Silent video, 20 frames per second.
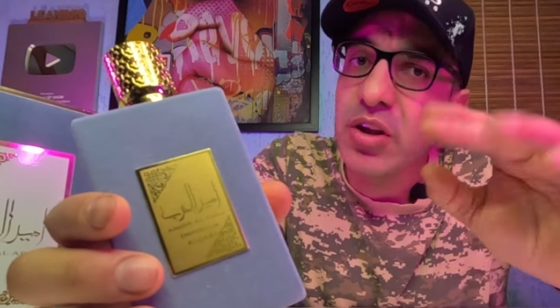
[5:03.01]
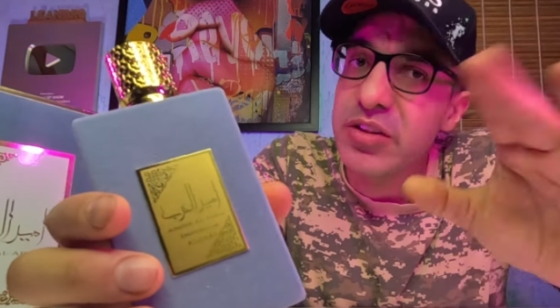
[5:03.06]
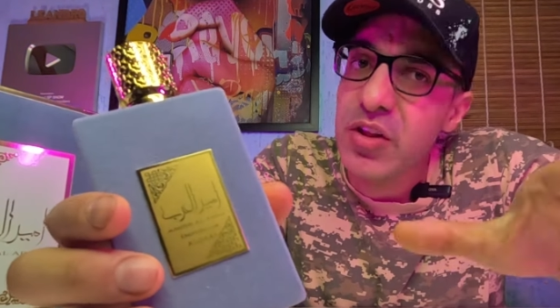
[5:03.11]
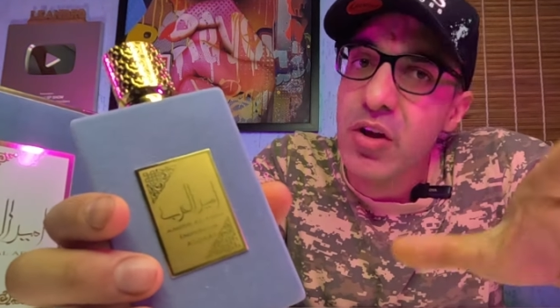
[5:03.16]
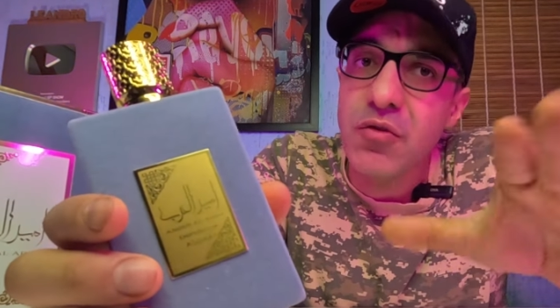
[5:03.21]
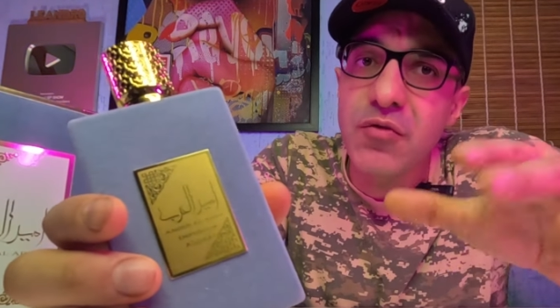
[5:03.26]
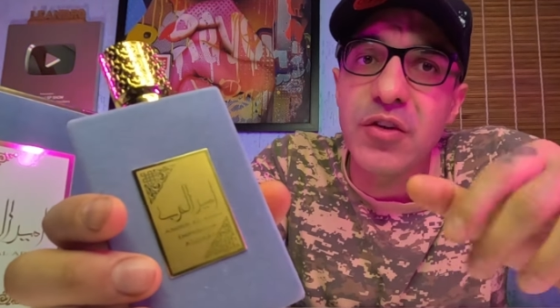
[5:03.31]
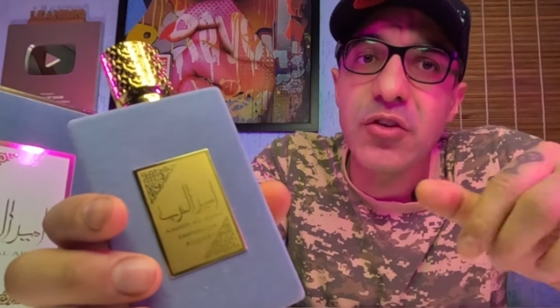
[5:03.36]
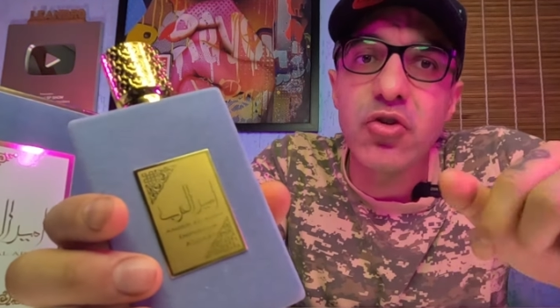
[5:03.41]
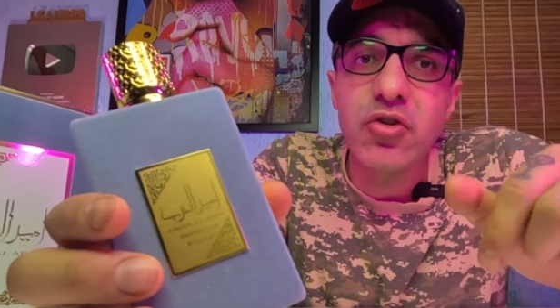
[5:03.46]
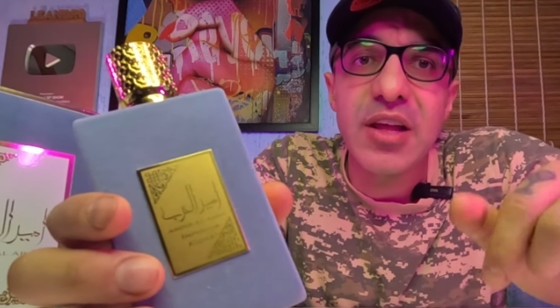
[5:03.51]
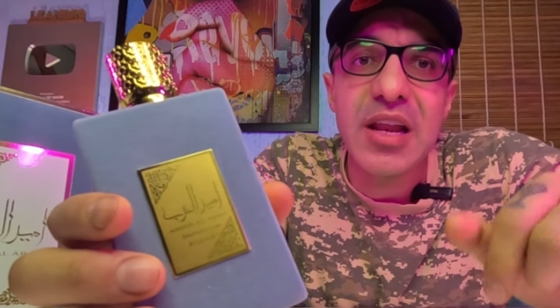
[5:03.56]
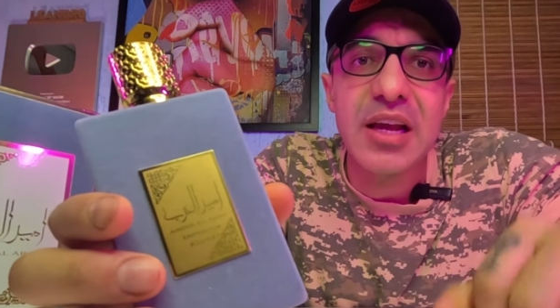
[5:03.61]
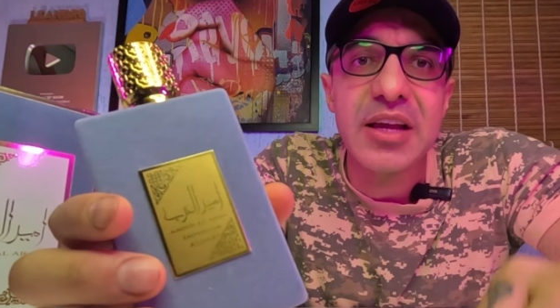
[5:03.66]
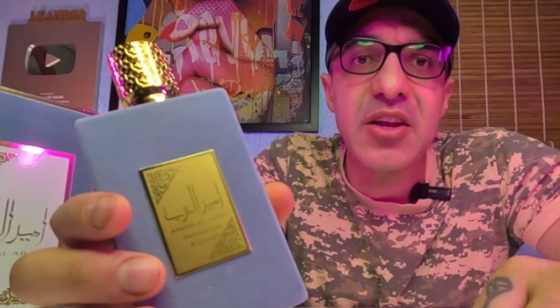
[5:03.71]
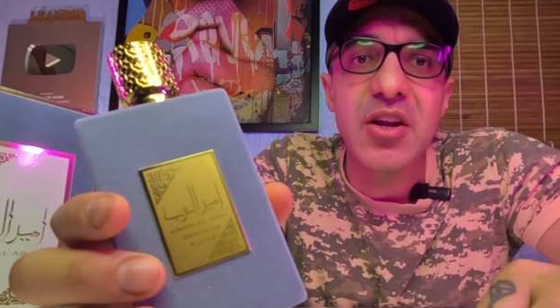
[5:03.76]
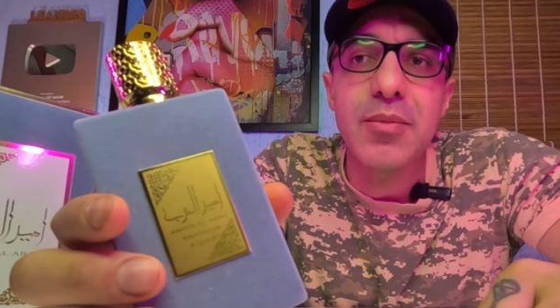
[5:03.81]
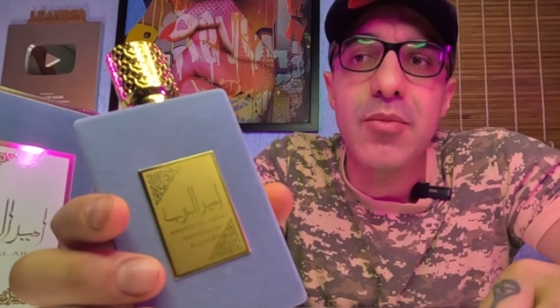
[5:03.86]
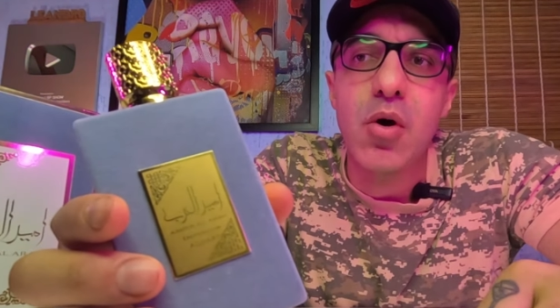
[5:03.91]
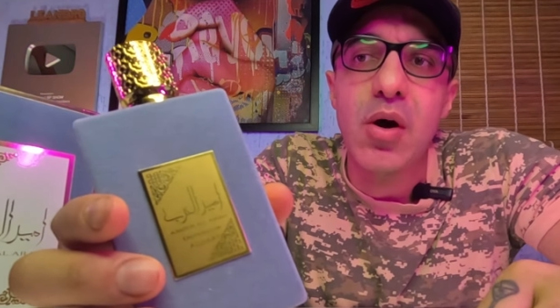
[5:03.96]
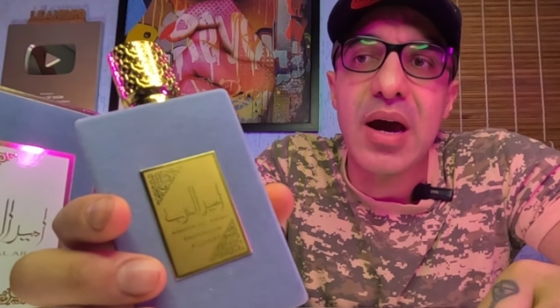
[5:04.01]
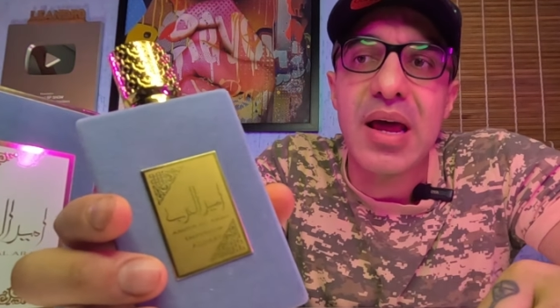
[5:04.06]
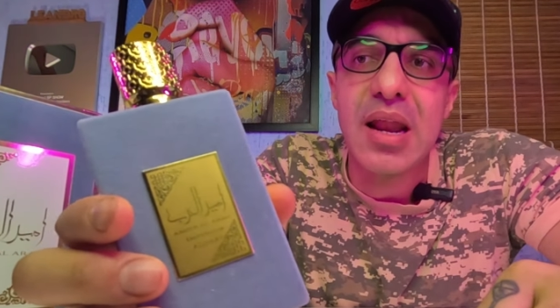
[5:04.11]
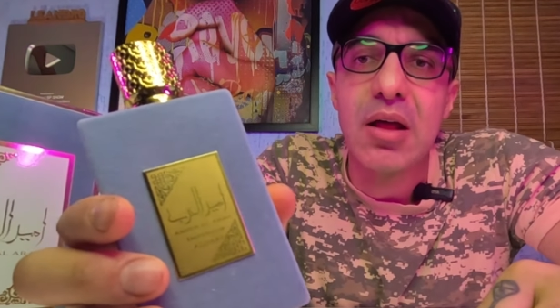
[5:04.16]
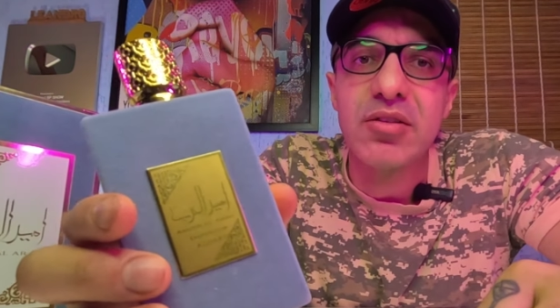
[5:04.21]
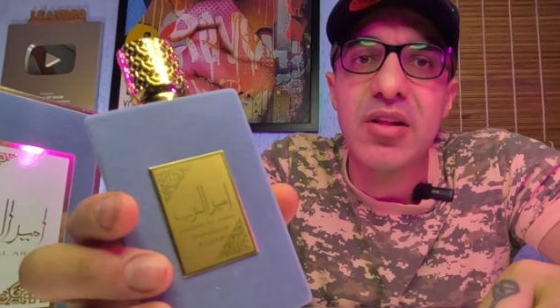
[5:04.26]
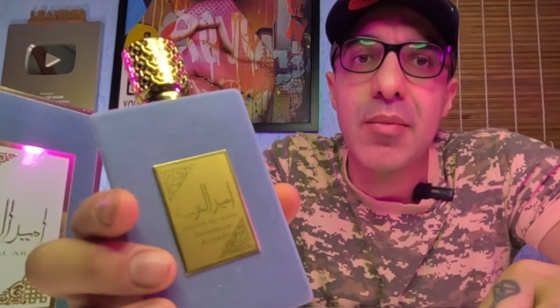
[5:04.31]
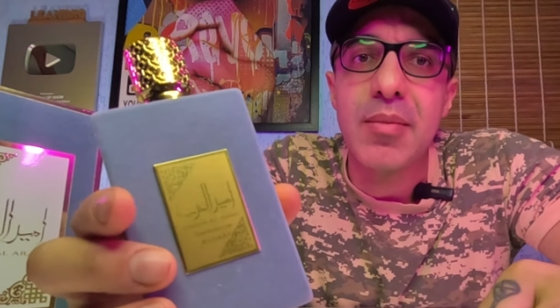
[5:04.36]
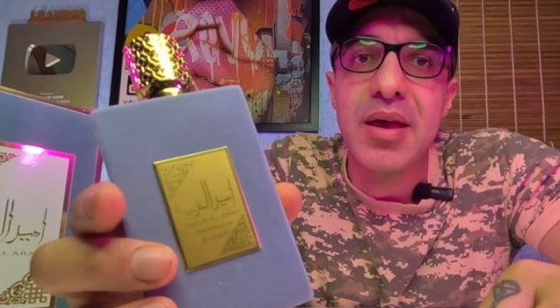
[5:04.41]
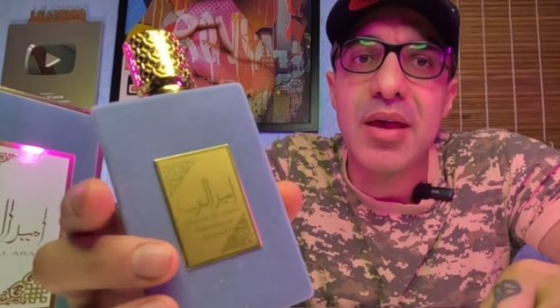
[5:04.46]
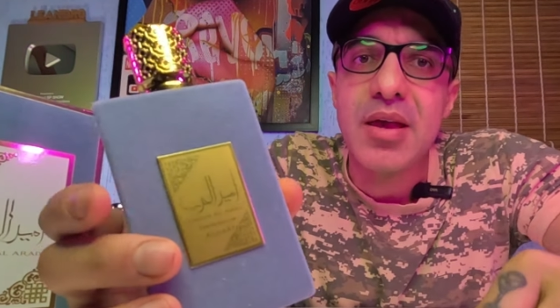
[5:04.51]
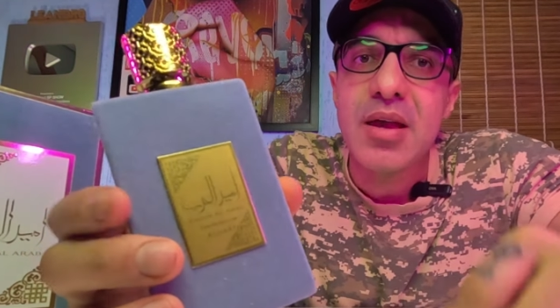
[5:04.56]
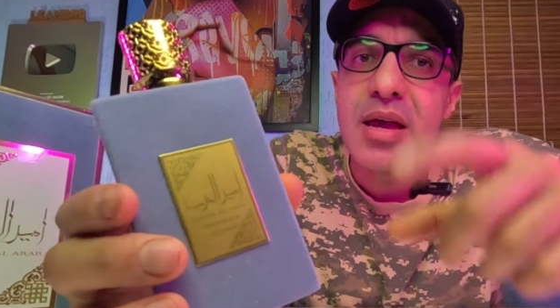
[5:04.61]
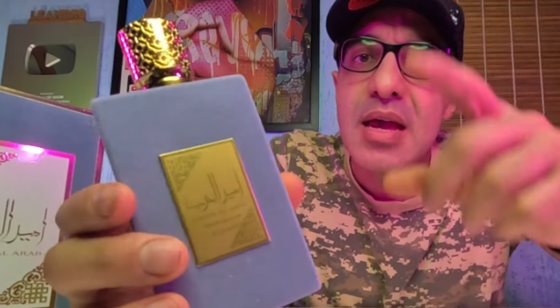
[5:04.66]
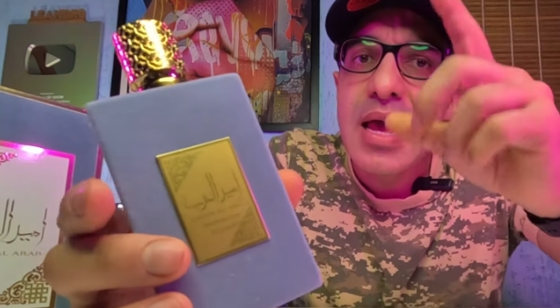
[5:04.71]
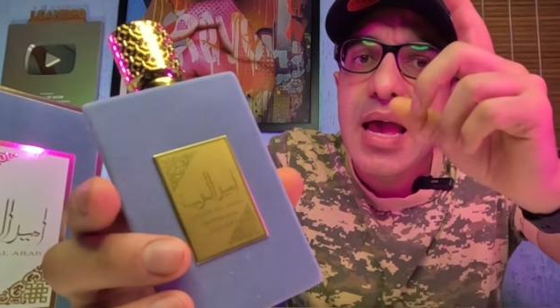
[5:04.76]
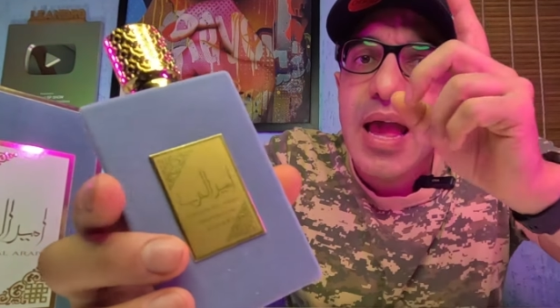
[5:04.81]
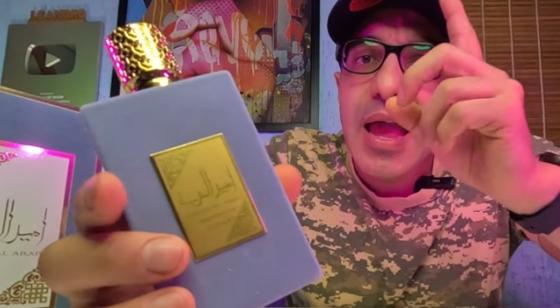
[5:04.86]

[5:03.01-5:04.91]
Eu já tem um vídeo dele aqui no meu canal também.